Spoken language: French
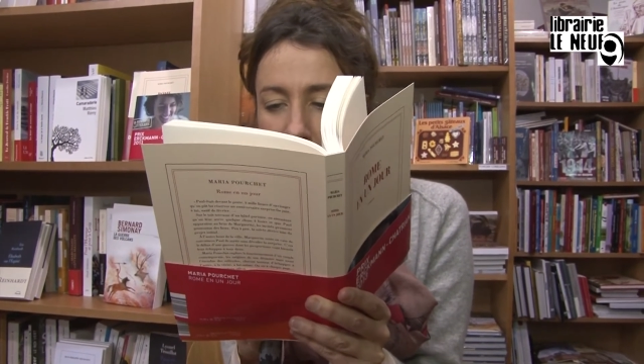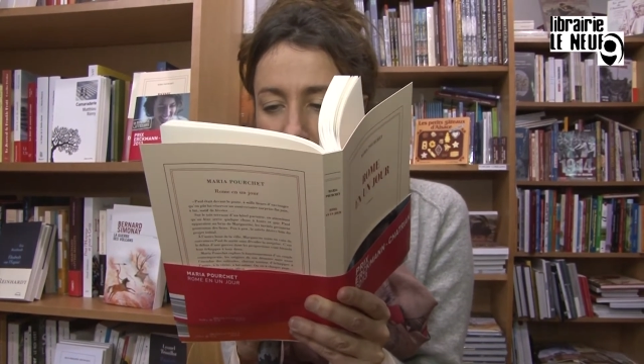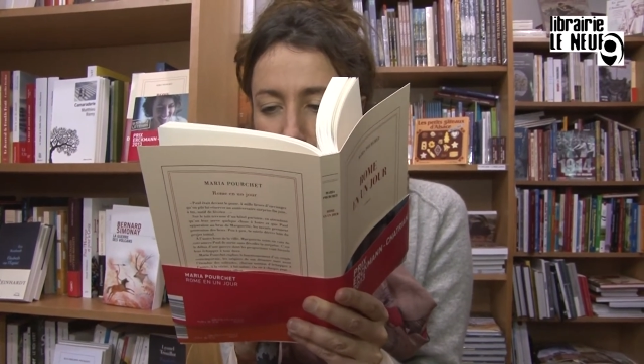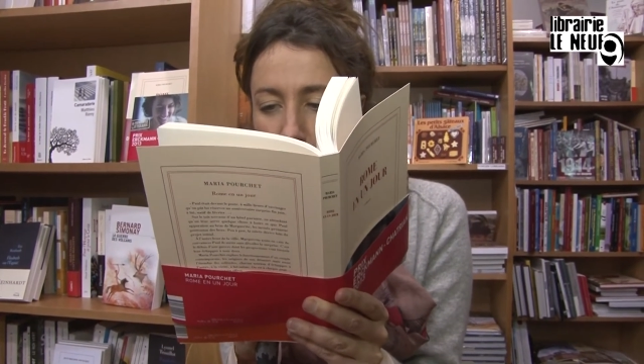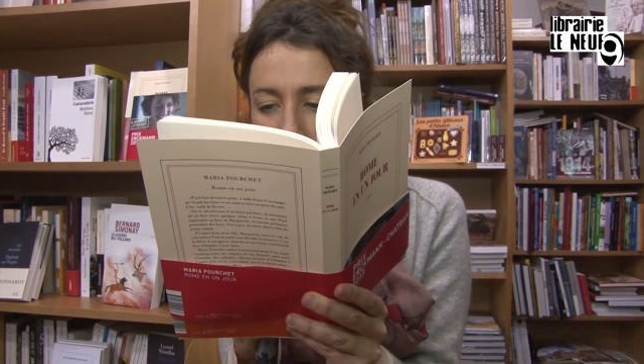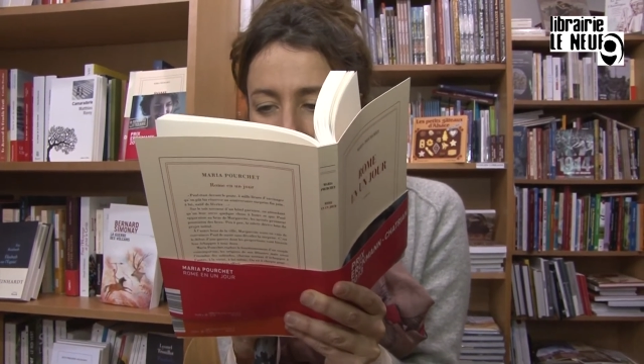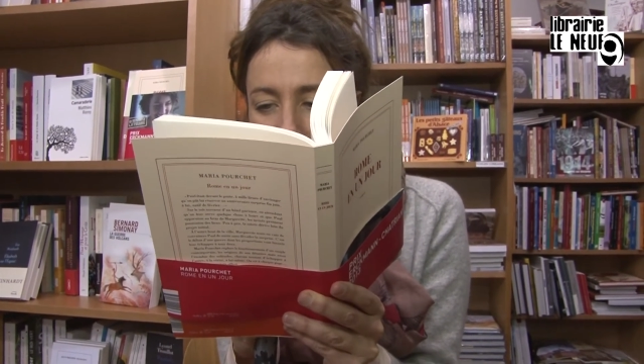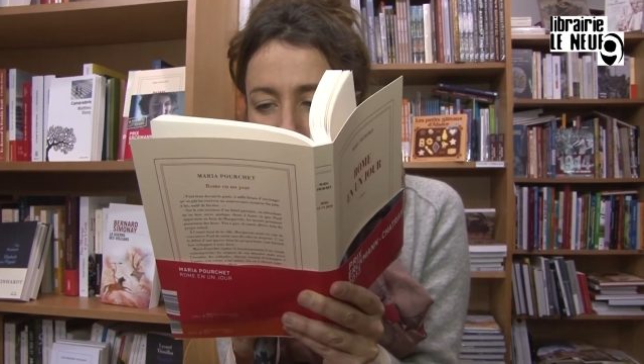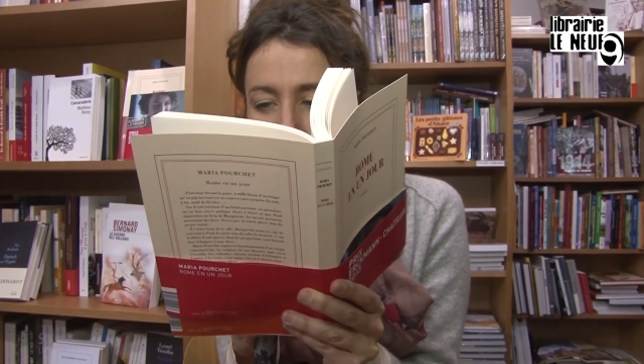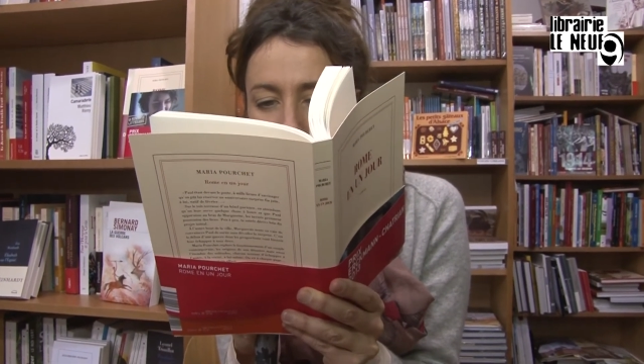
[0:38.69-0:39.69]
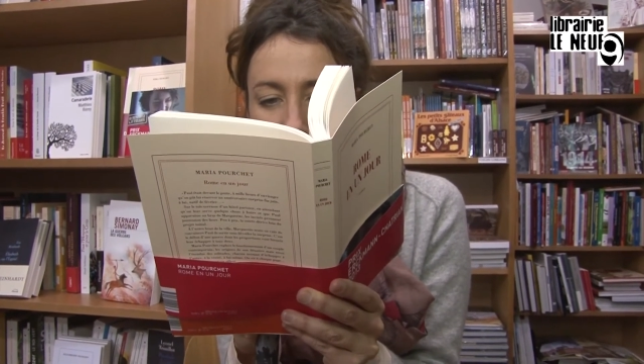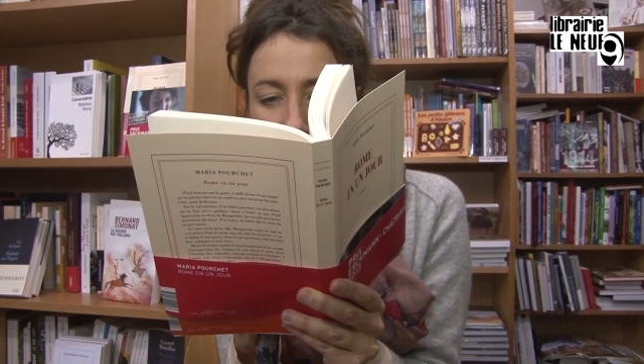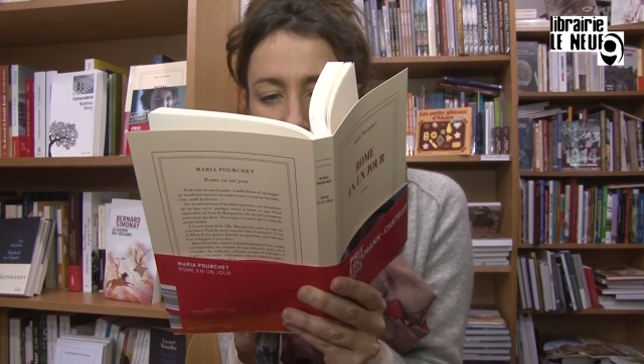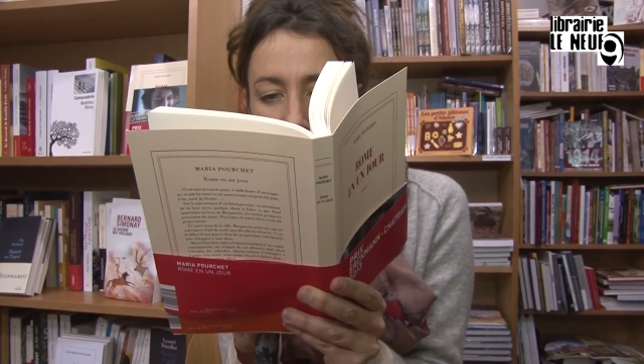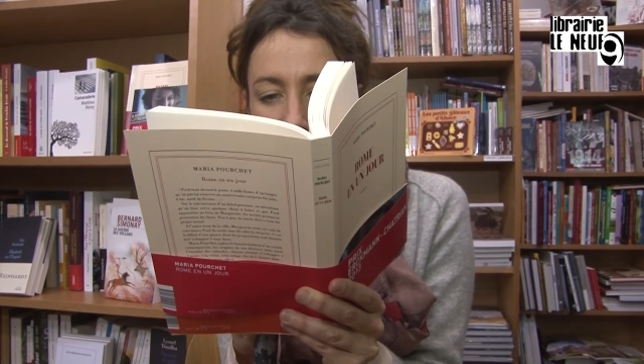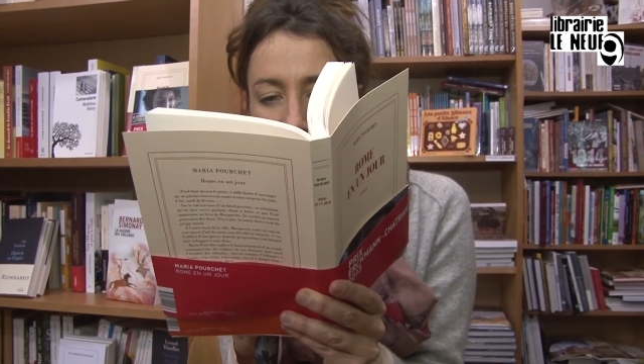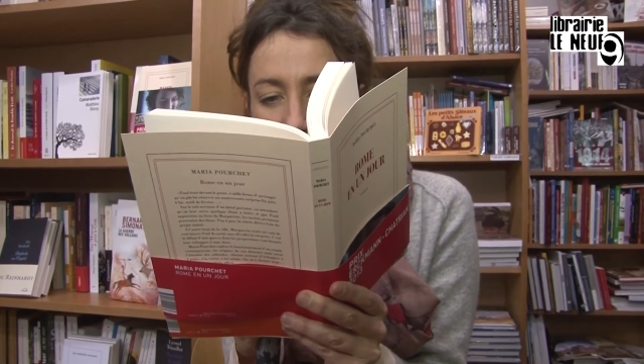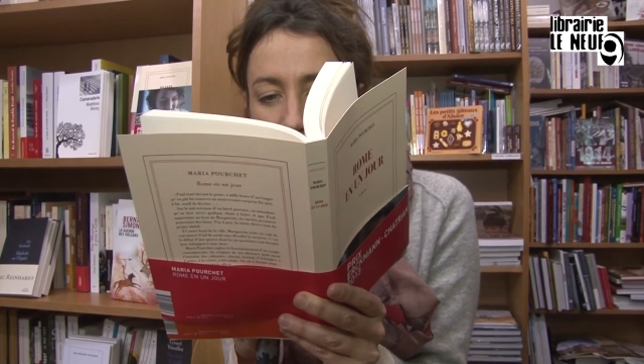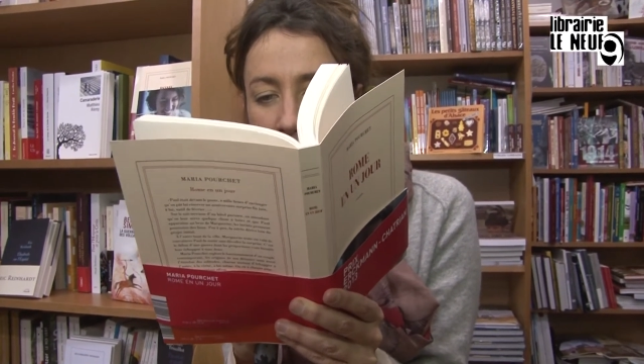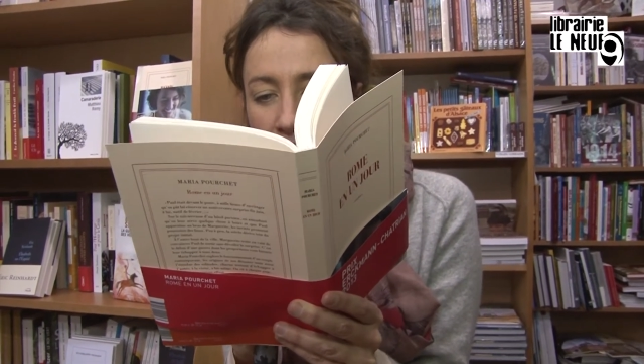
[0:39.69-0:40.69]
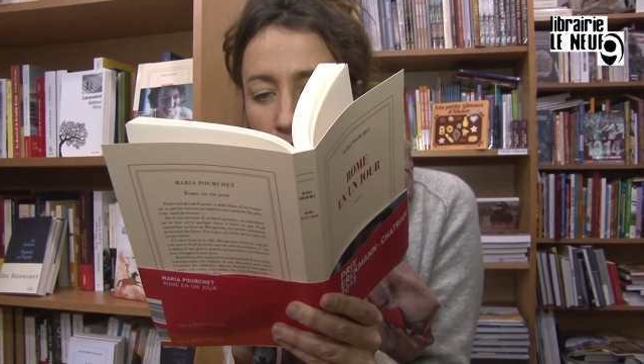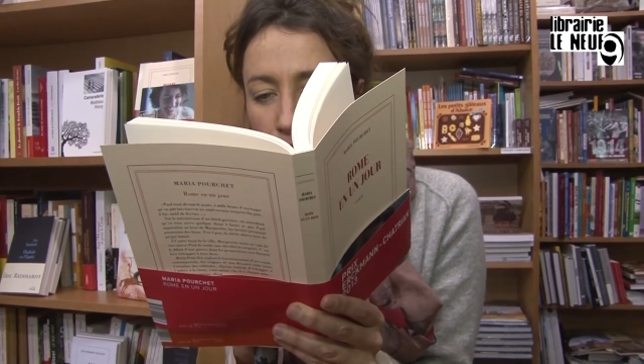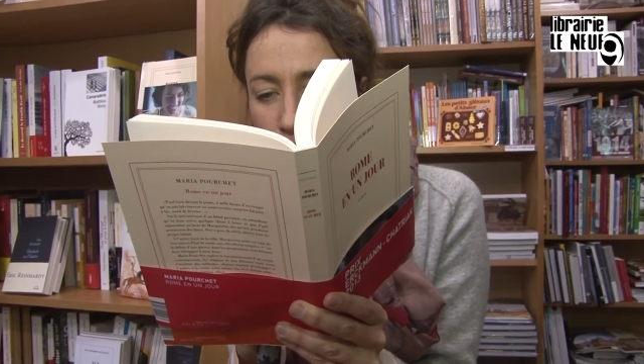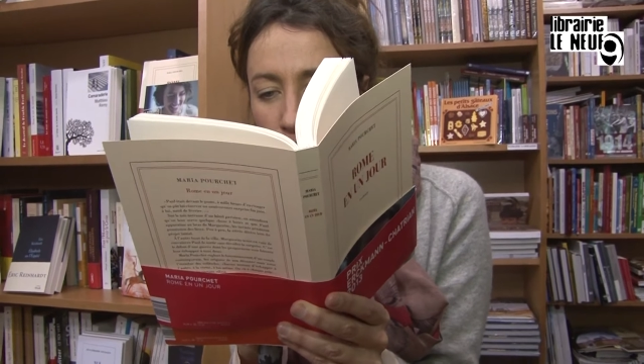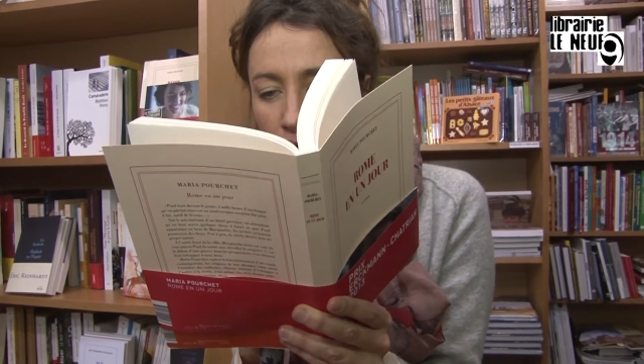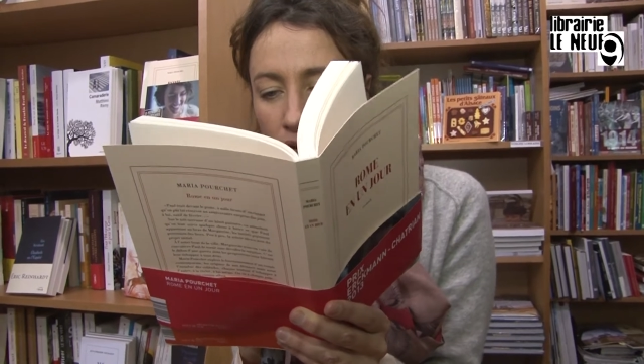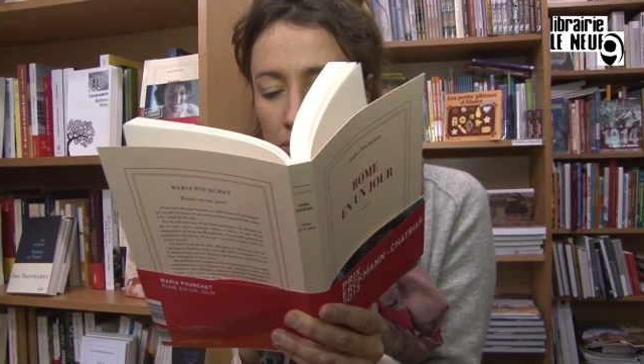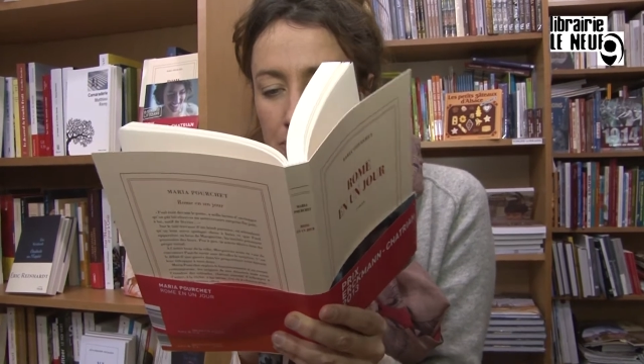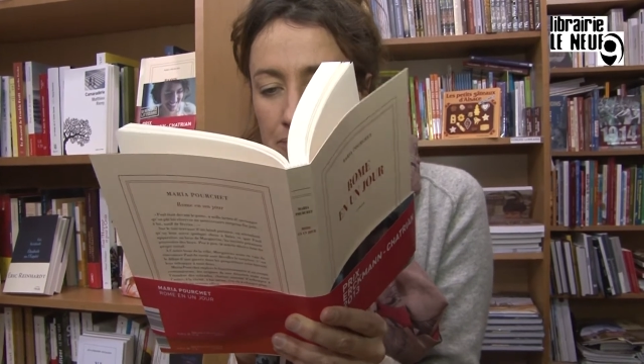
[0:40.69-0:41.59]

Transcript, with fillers: qui portent gravement atteinte à la dignité de leurs auteurs.